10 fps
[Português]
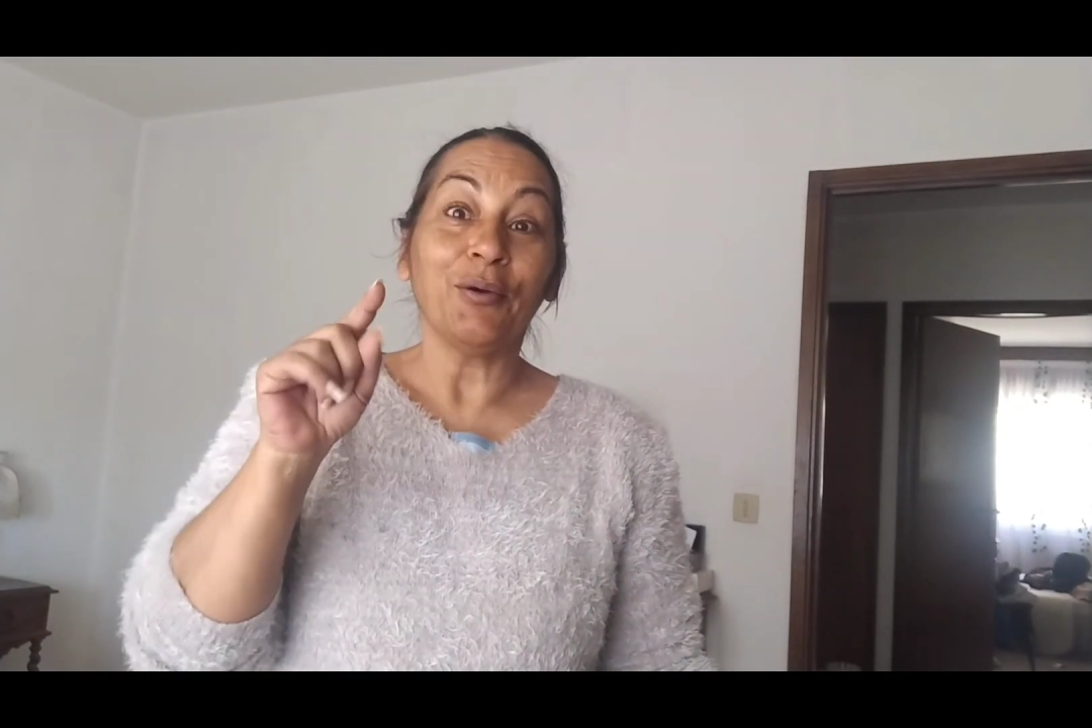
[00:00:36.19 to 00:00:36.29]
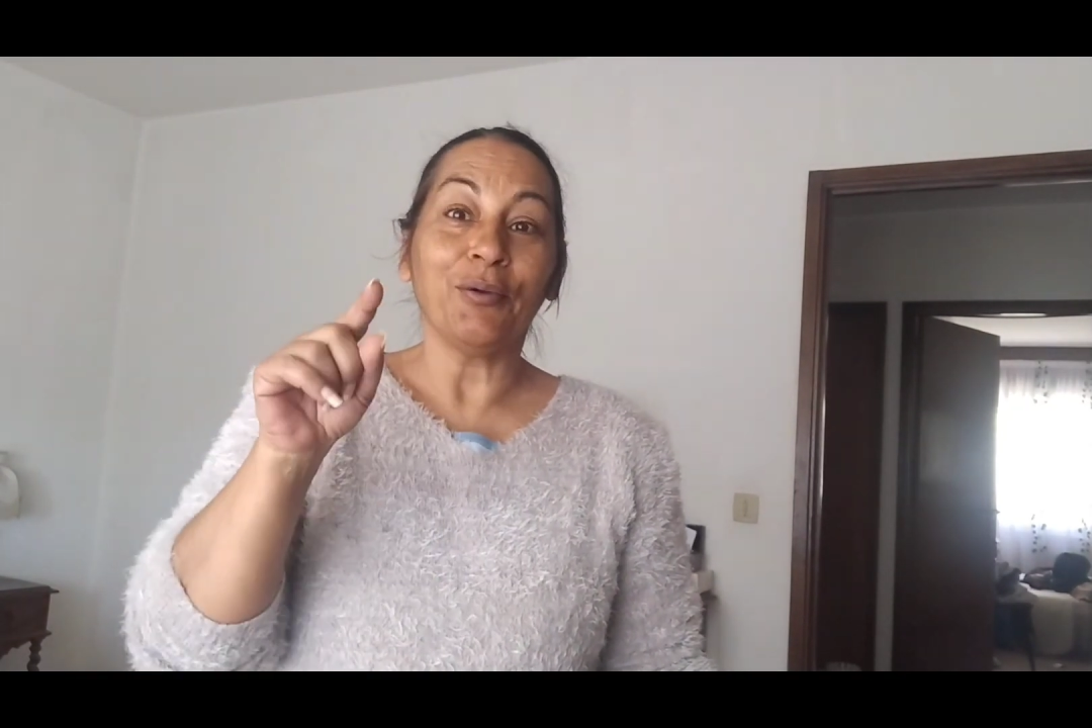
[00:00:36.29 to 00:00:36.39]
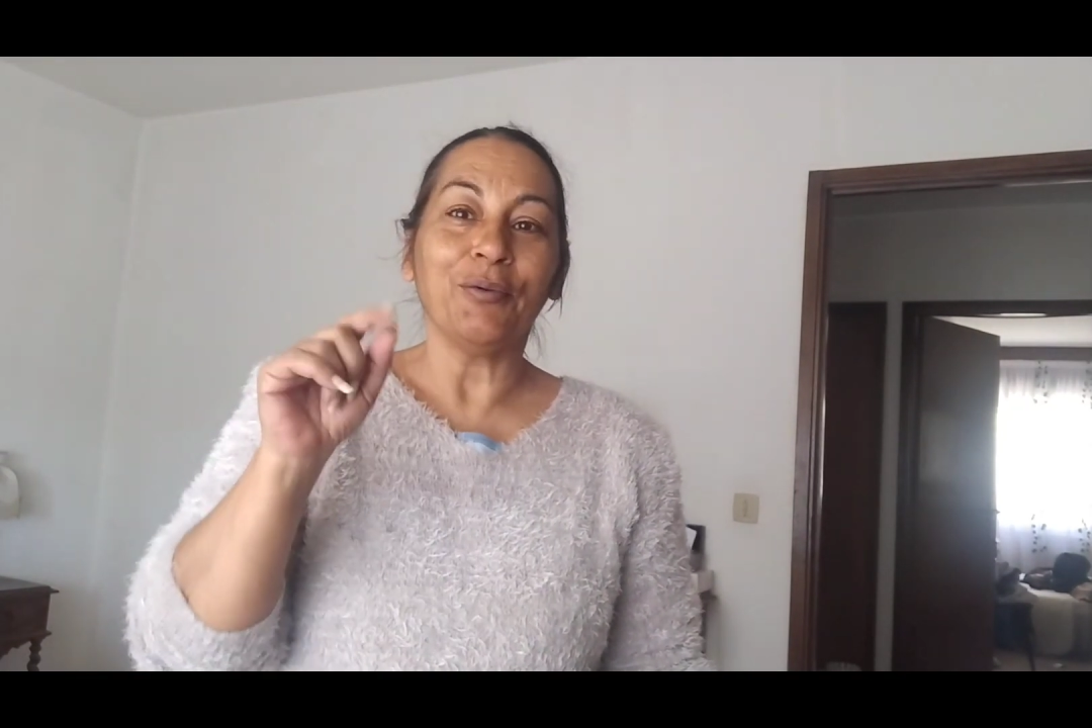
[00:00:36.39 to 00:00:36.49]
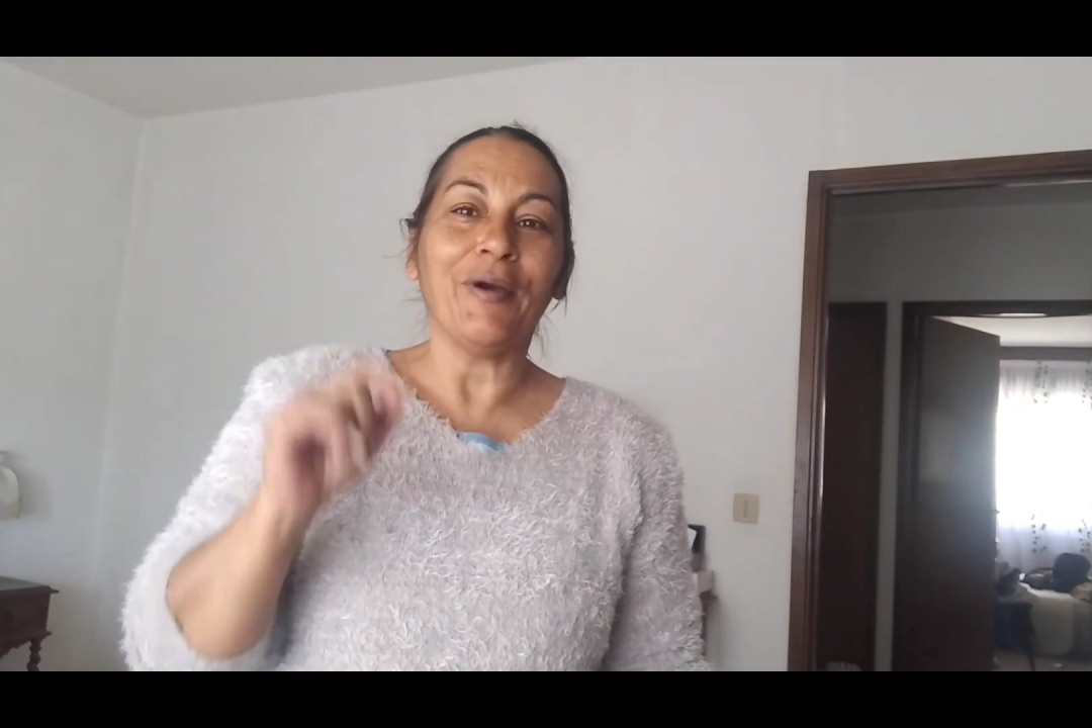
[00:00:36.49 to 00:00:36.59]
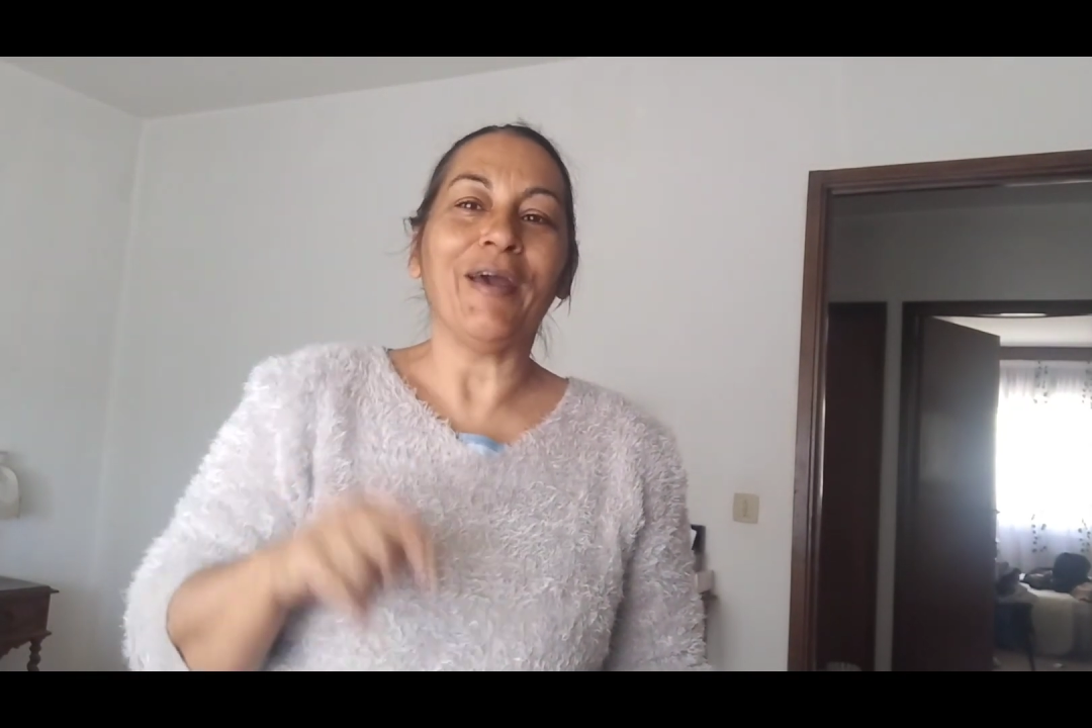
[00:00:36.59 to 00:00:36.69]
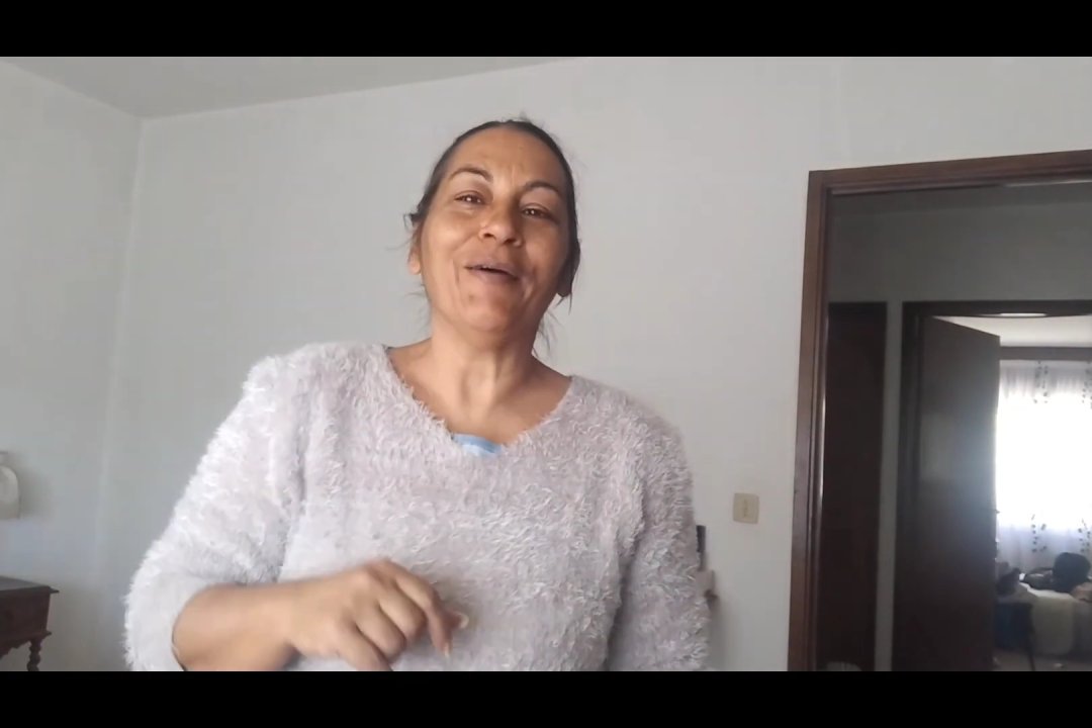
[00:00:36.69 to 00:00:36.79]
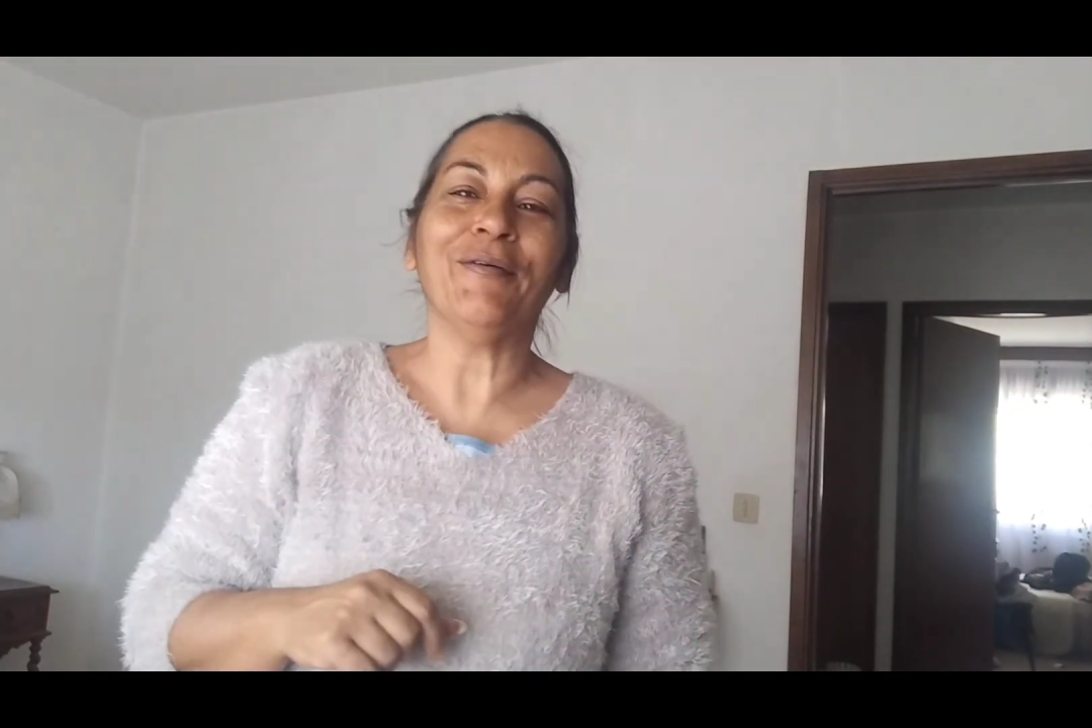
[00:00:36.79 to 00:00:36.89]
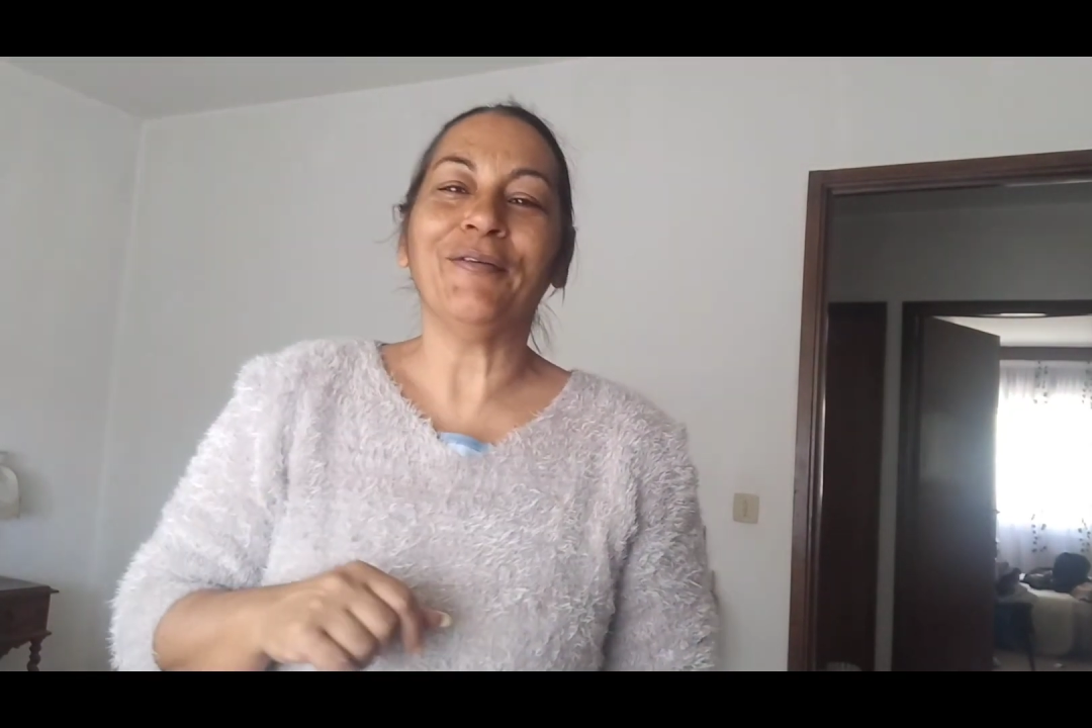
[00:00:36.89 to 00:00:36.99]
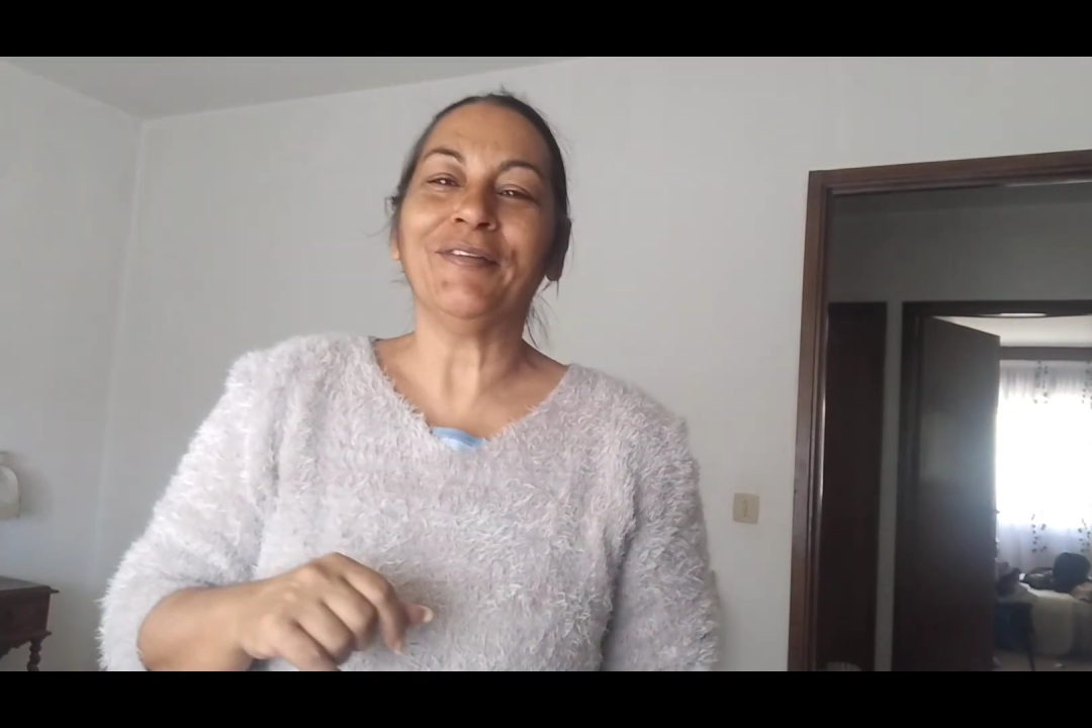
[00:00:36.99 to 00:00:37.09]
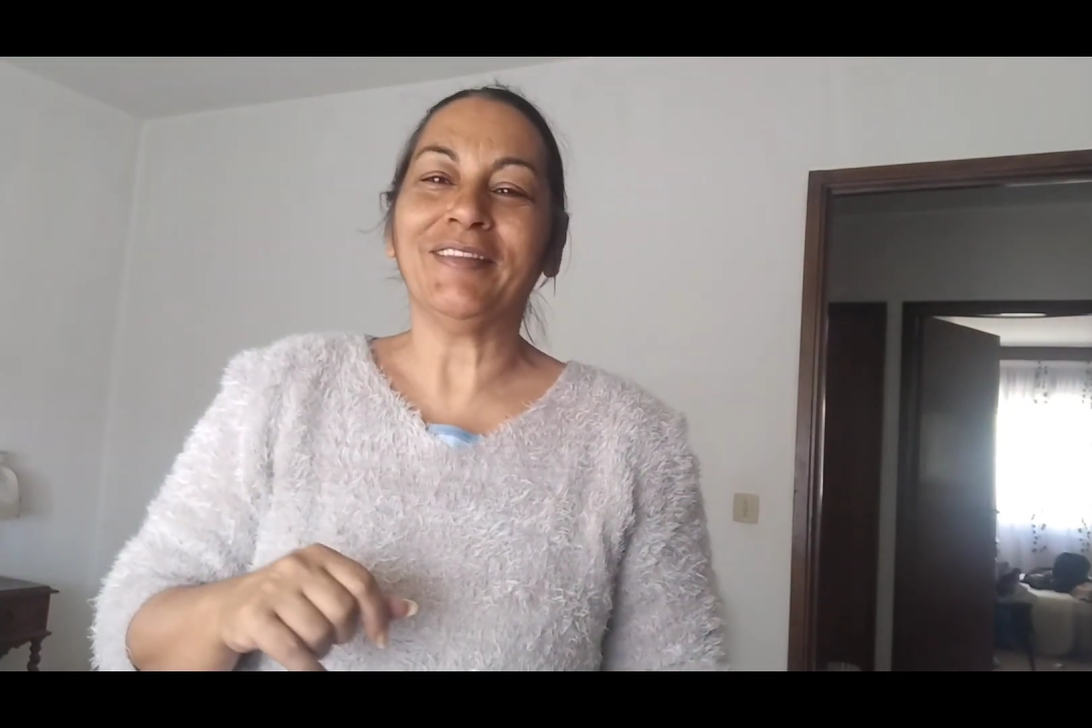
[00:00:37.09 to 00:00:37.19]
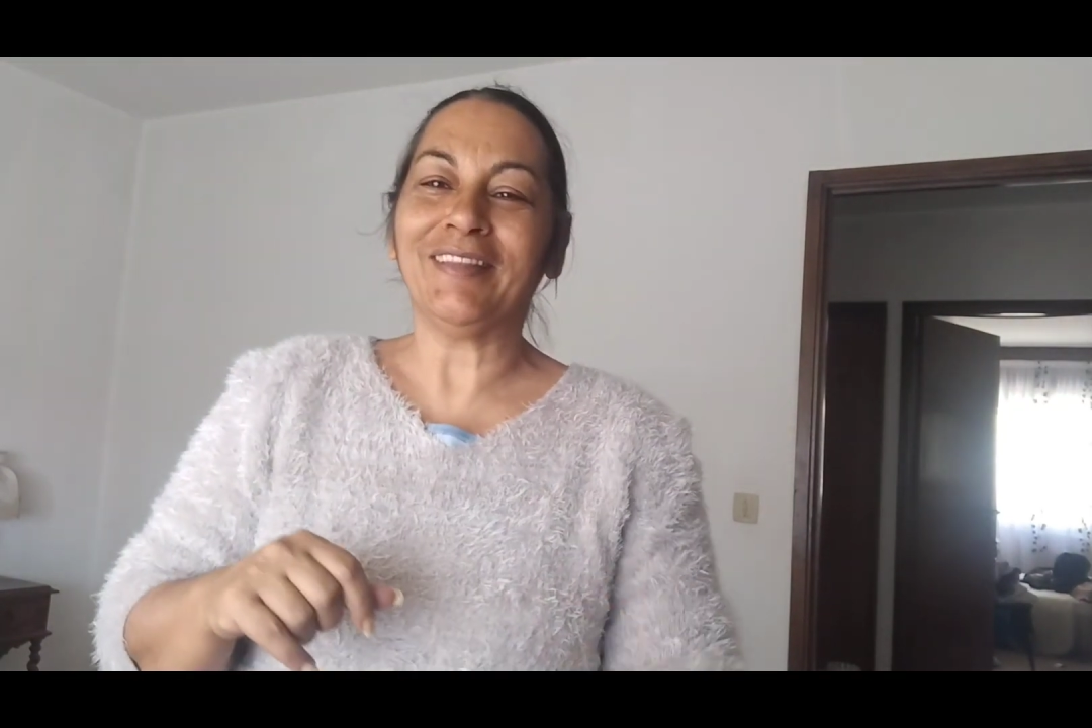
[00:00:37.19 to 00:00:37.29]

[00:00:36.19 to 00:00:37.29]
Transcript: cruel,